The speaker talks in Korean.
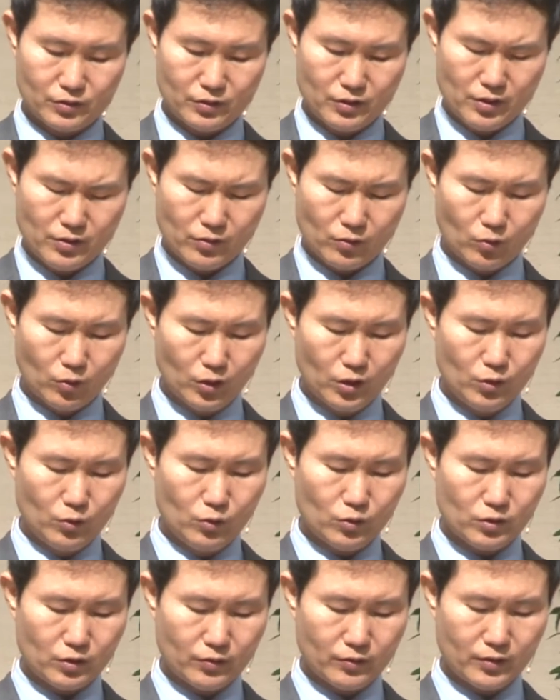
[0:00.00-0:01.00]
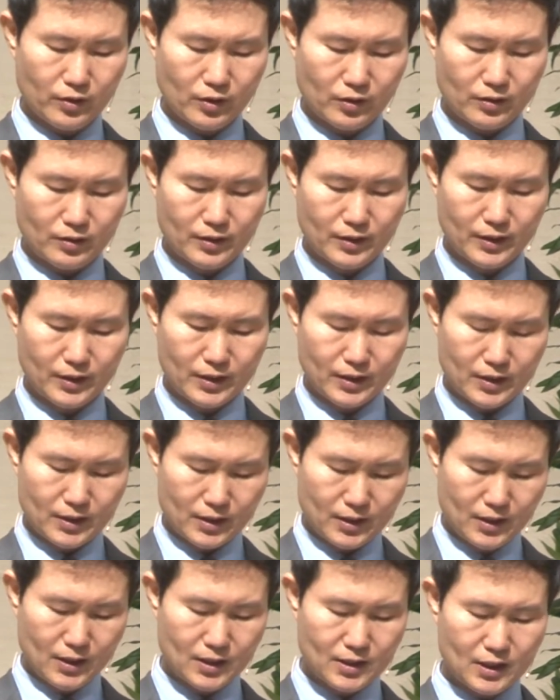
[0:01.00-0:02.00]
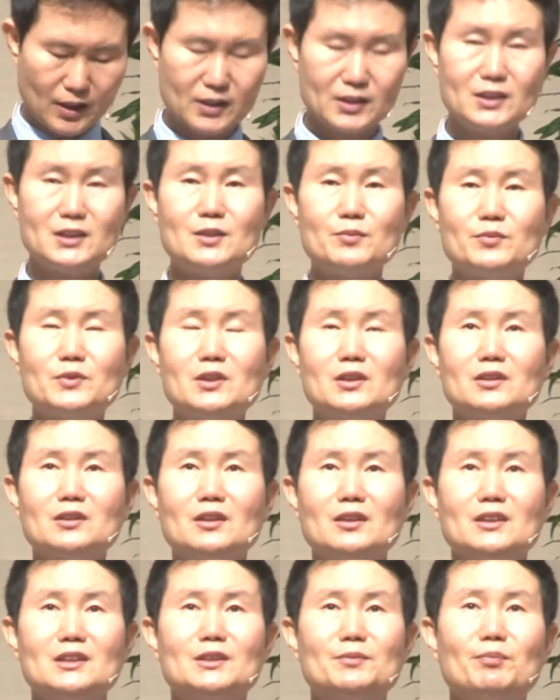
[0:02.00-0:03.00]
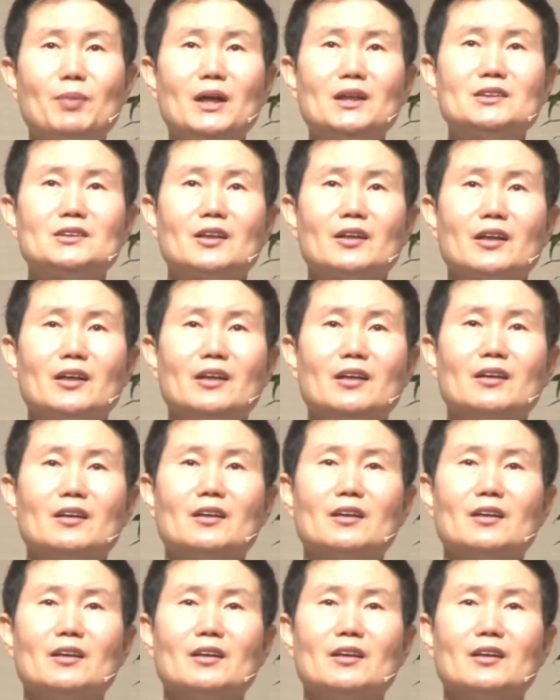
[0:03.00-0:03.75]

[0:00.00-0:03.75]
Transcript: 그래서 고린도 전서 1장 27절, 28절에